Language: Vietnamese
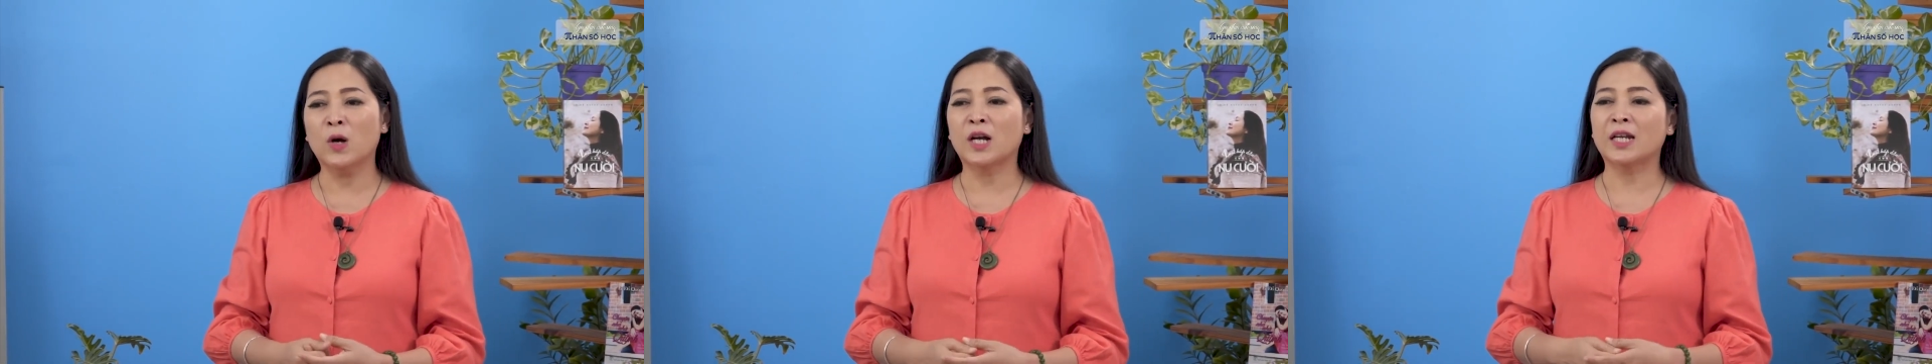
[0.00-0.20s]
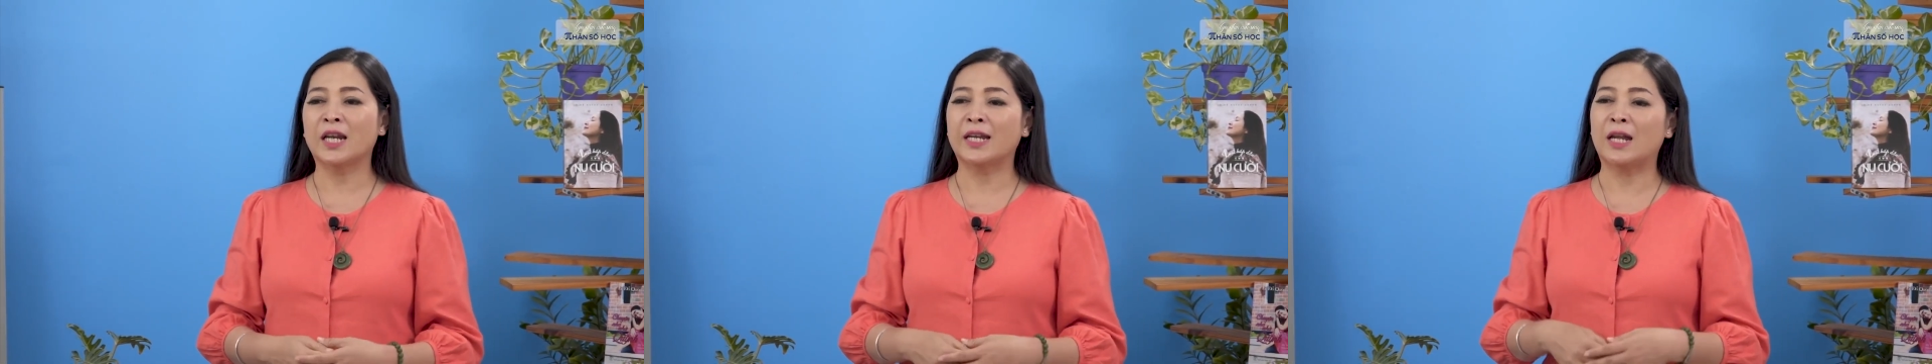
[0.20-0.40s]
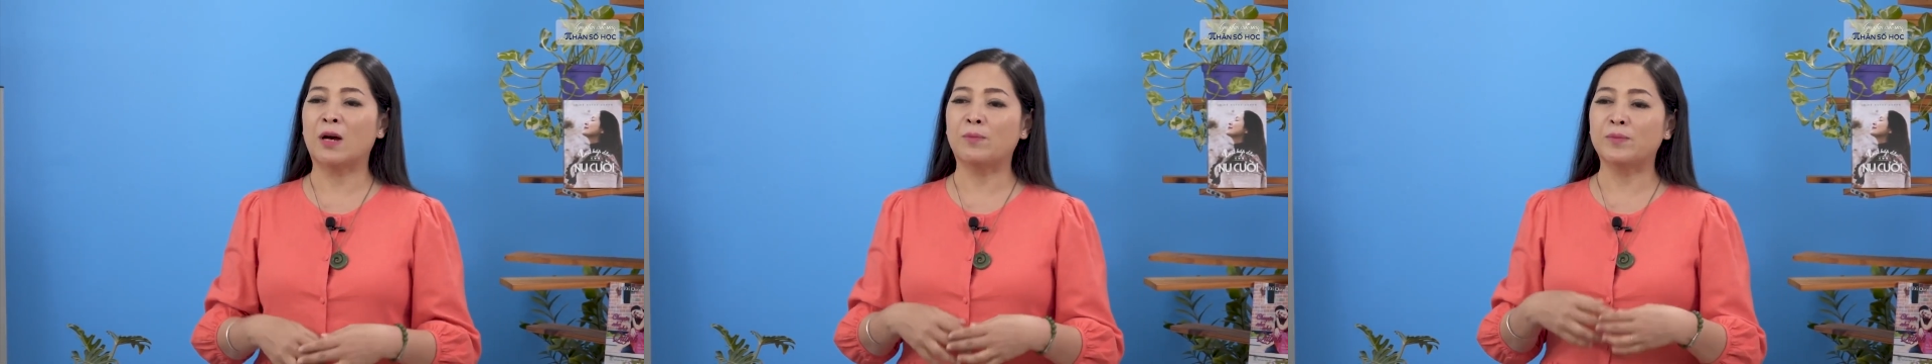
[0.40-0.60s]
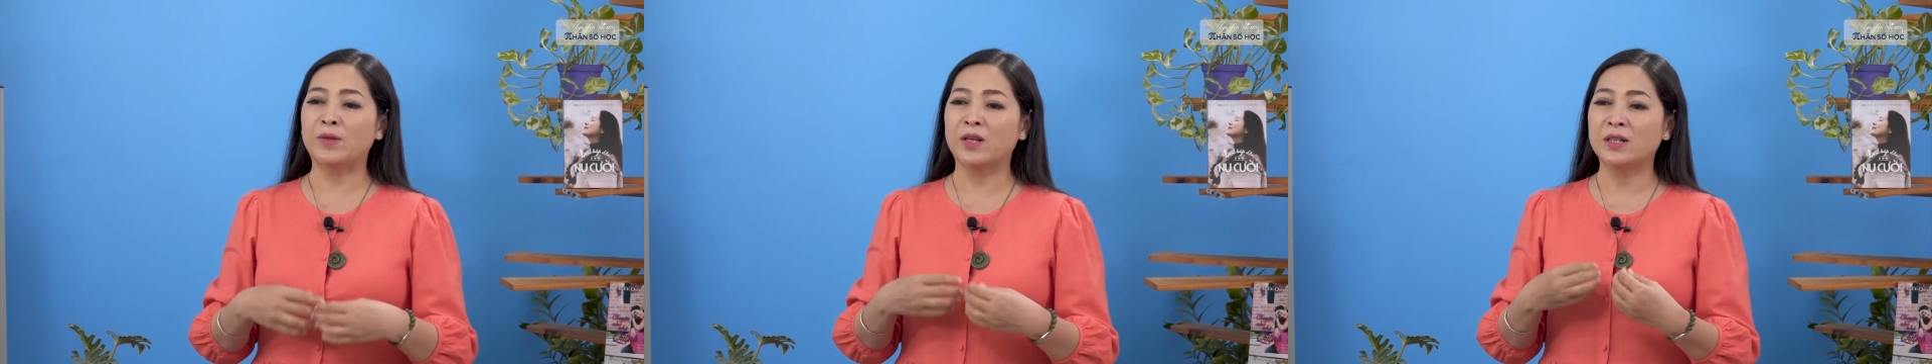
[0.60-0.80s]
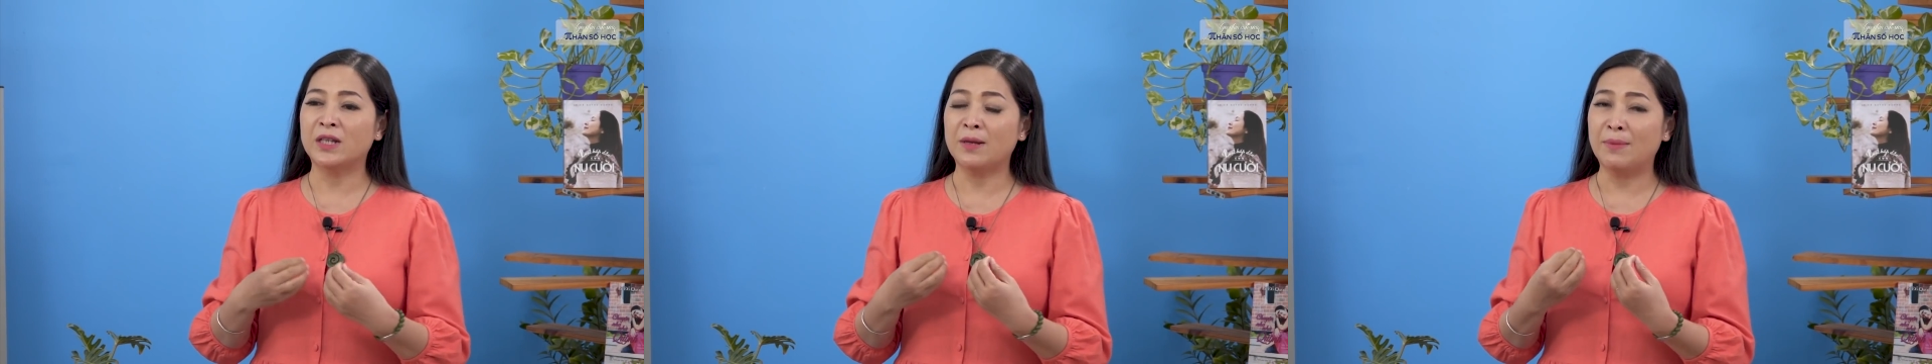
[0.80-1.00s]
hoặc là đọc
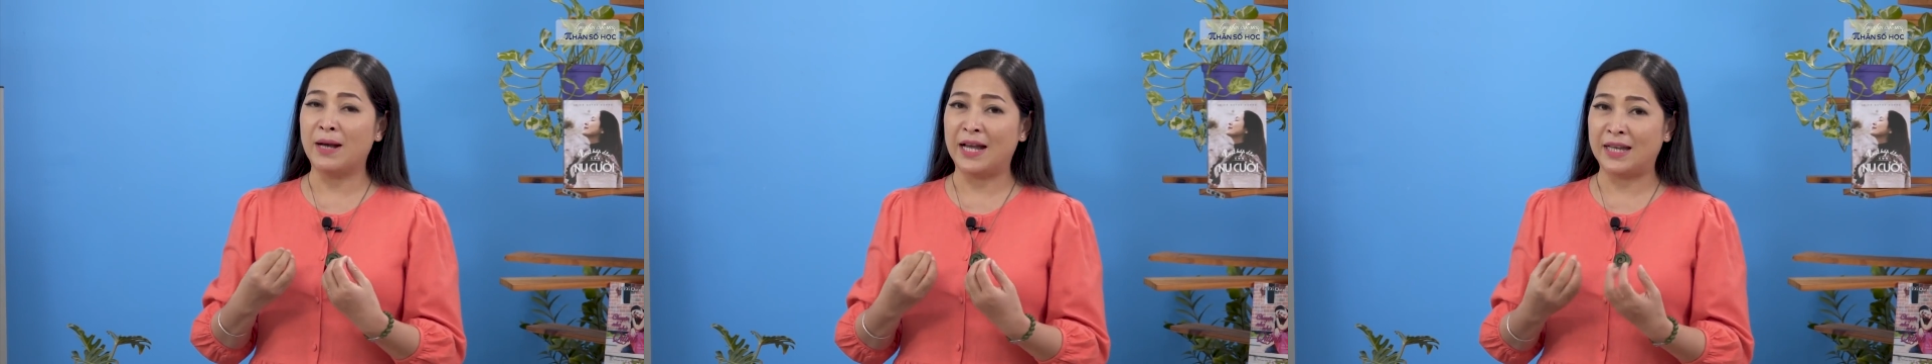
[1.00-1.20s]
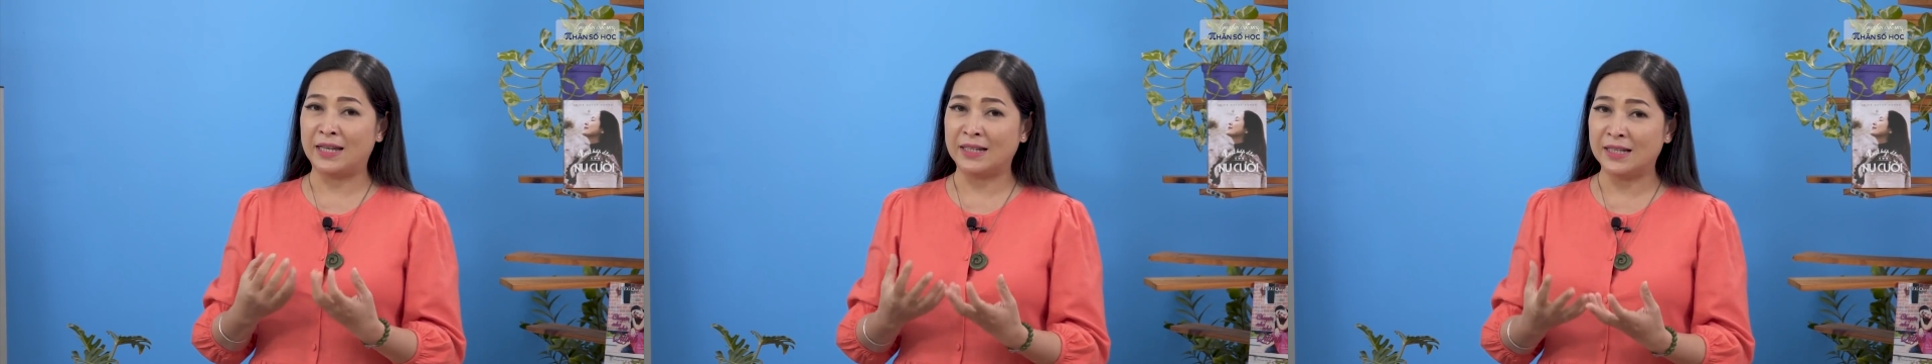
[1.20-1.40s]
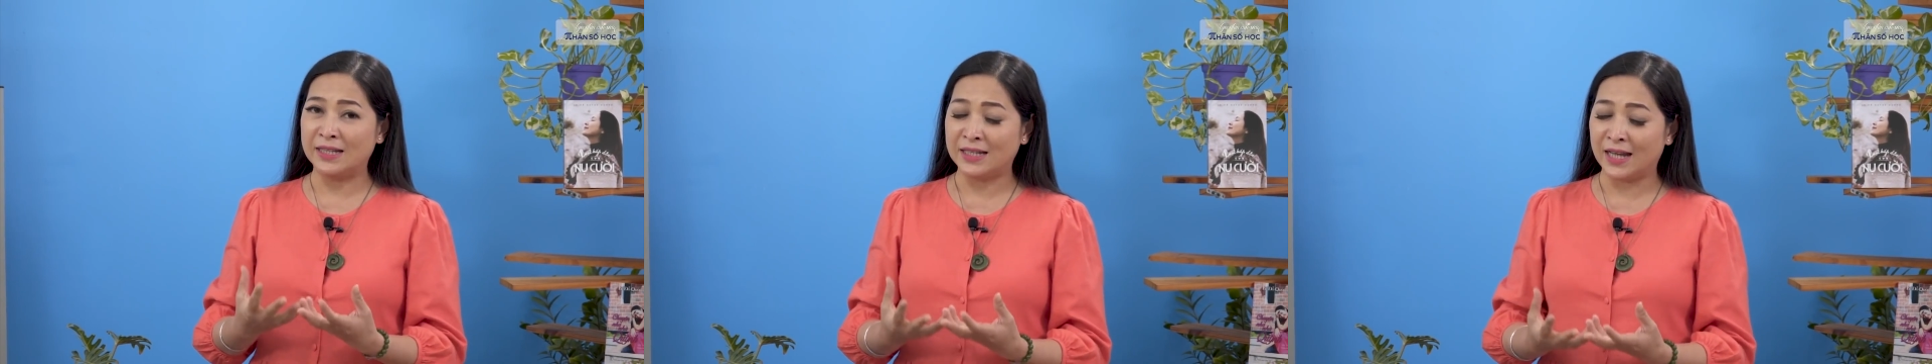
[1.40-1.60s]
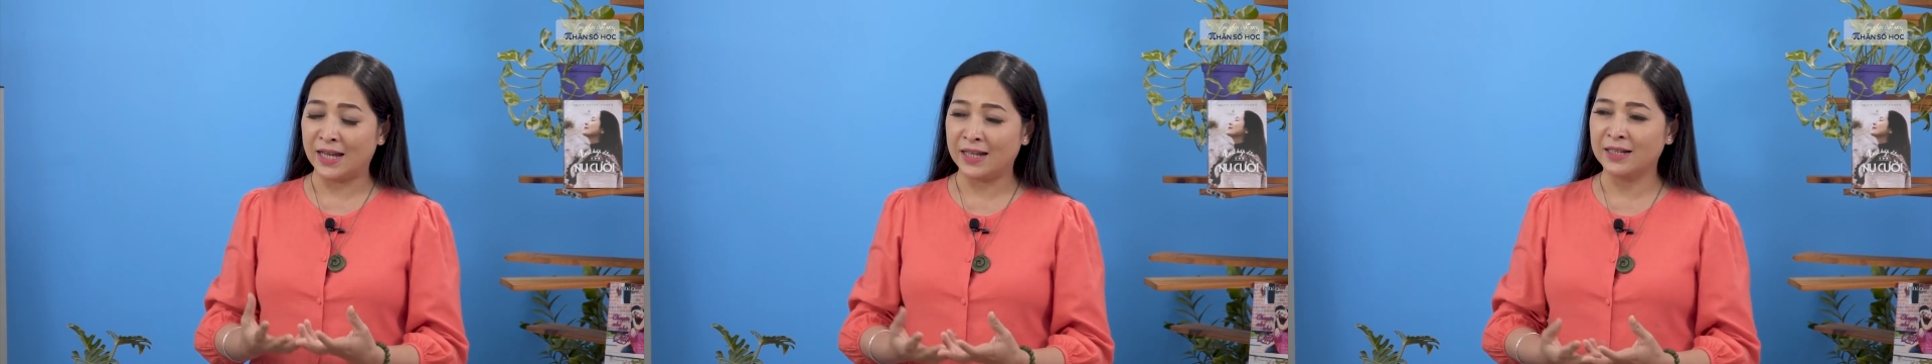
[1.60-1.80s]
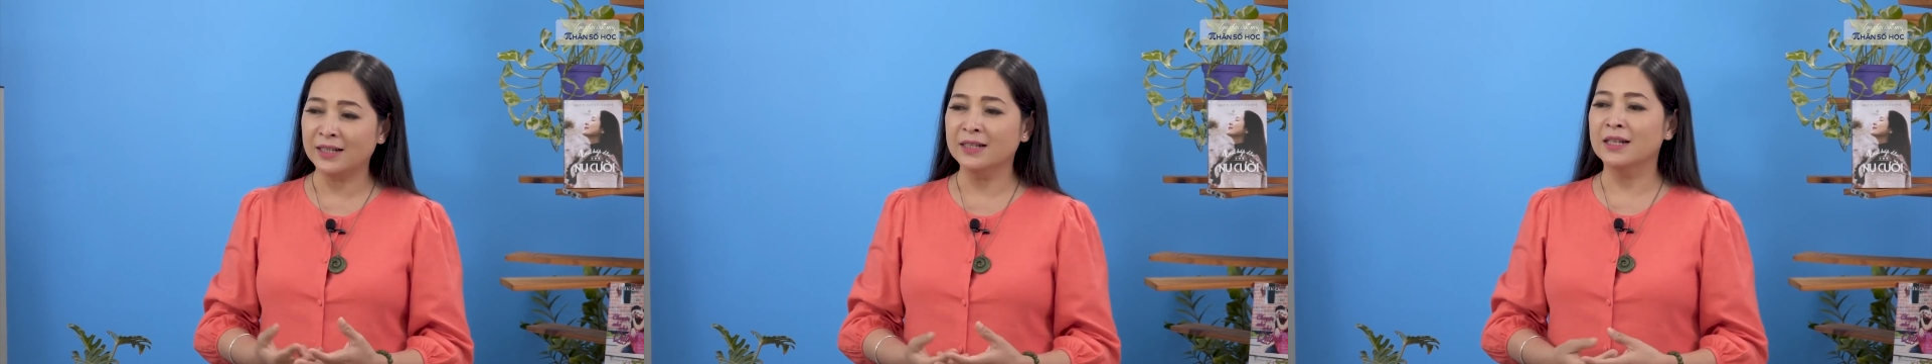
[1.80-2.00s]
những cái bài kinh
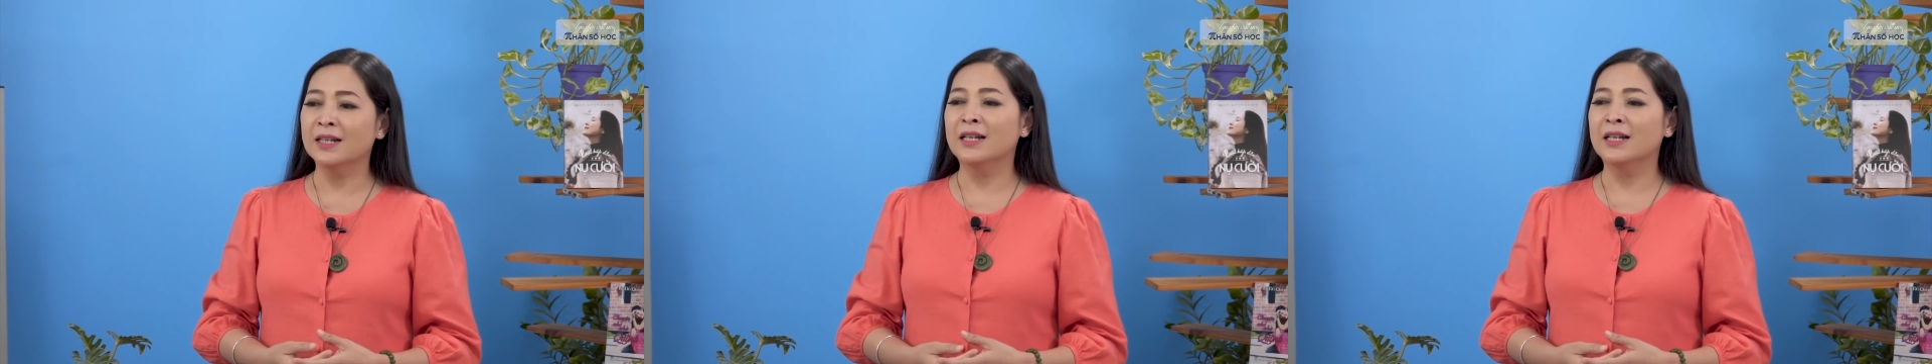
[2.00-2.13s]
ngắn,